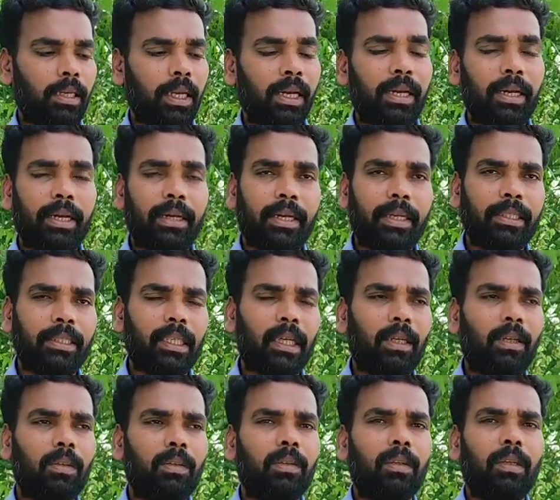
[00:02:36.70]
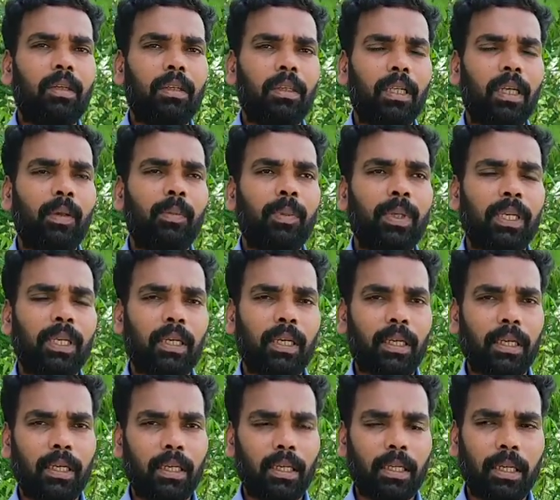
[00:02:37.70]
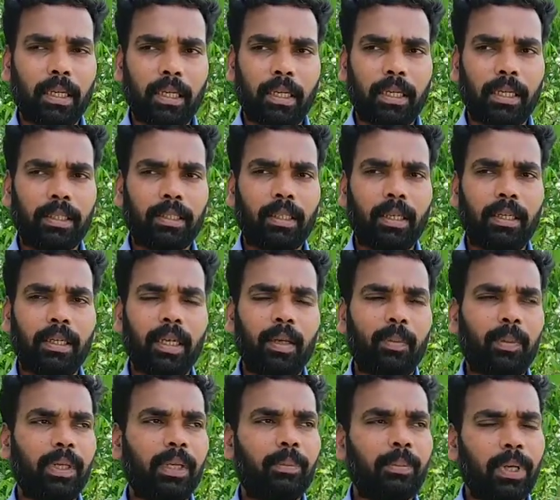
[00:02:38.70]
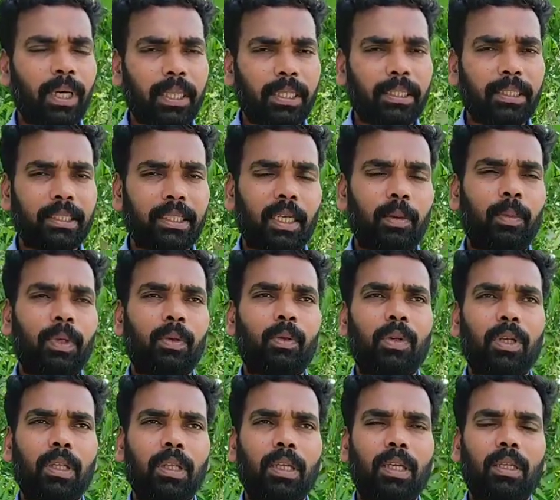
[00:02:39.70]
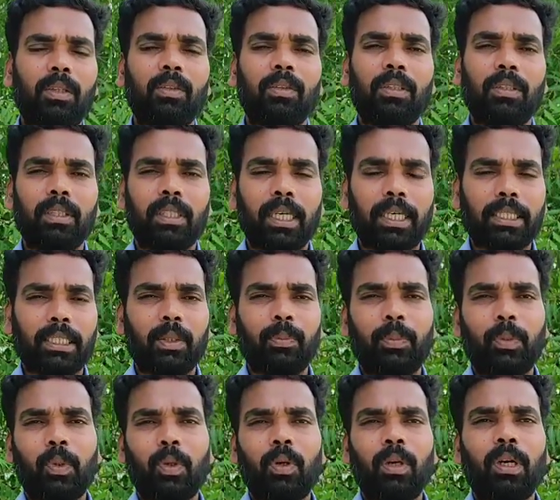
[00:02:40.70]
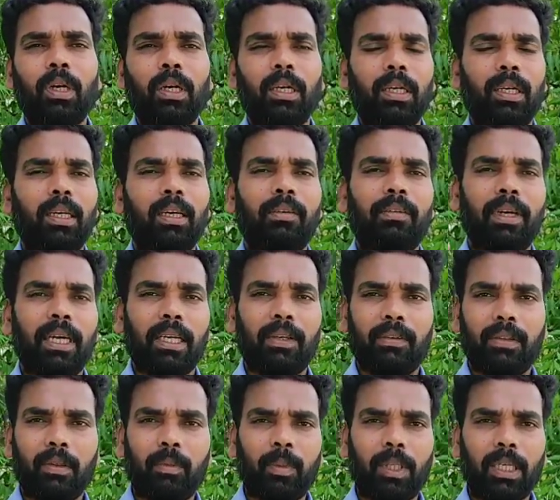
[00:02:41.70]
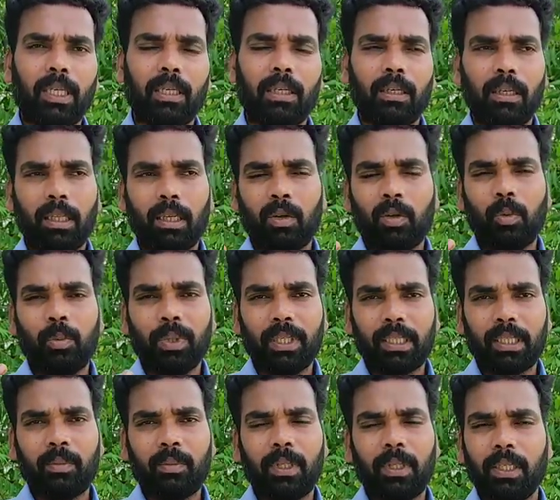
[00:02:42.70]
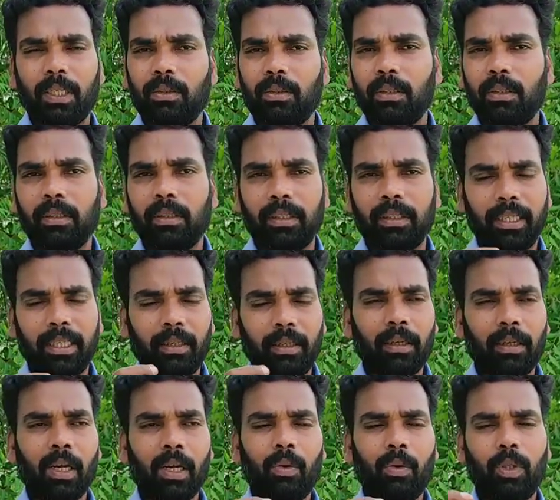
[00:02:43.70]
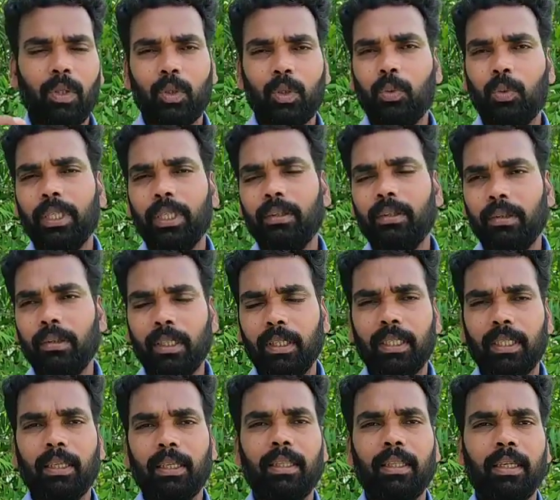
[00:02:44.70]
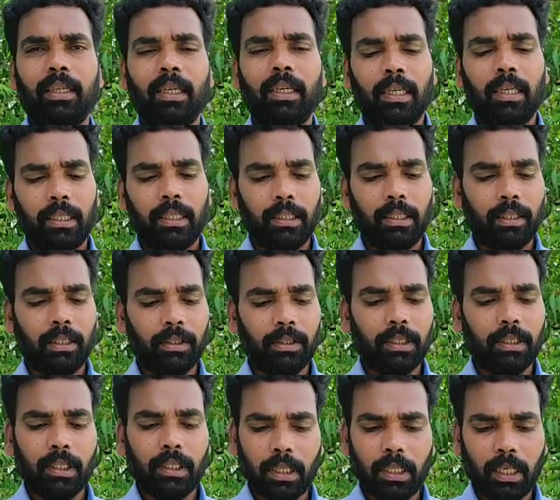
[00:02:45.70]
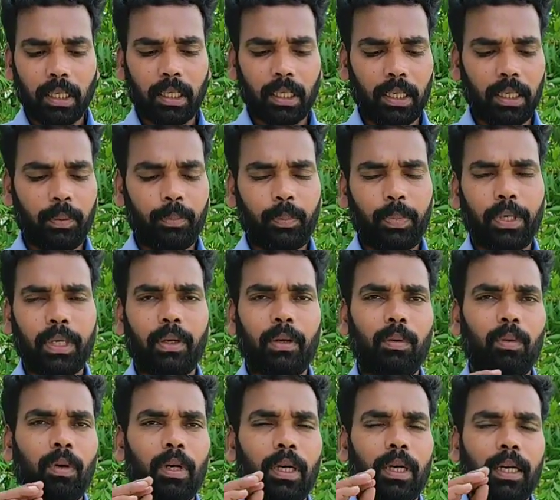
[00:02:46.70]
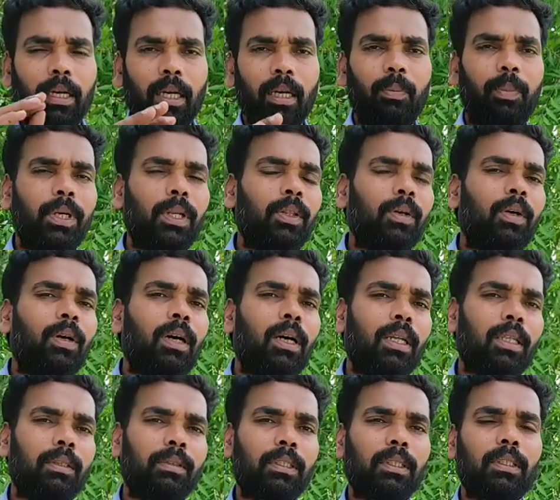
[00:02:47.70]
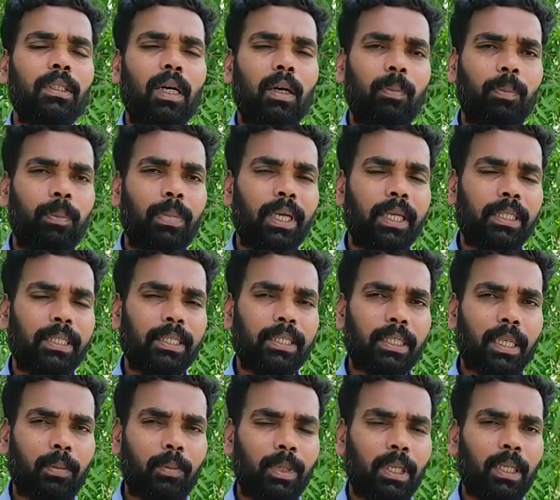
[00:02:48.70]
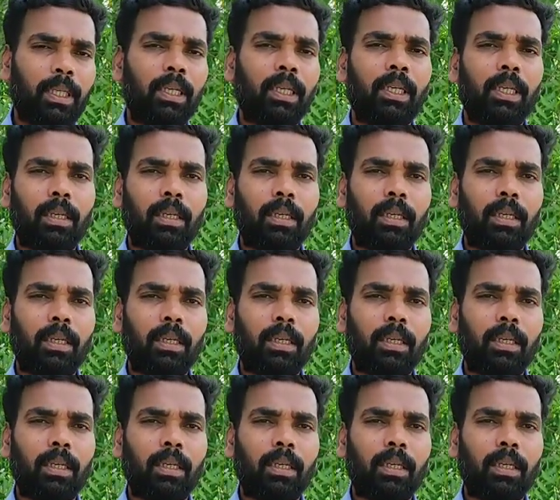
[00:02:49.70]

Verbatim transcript: எங்கே கிடைச்சாலும் எளிமையாக எங் எங்கே கிடைச்சாலும் எளிமையாக பறித்து சாப்பிடக்கூடியதாக இருக்கும் இது கசப்போ இல்லை வேறு விதமான அதை கொமட்டுற மாதிரி ஒரு இனி ஒரு சுவையோ இருக்காது இது வந்து எங்கே எப்போ உங்கள் கண்ணில் படுதோ அதை வந்து பறித்து சாப்பிட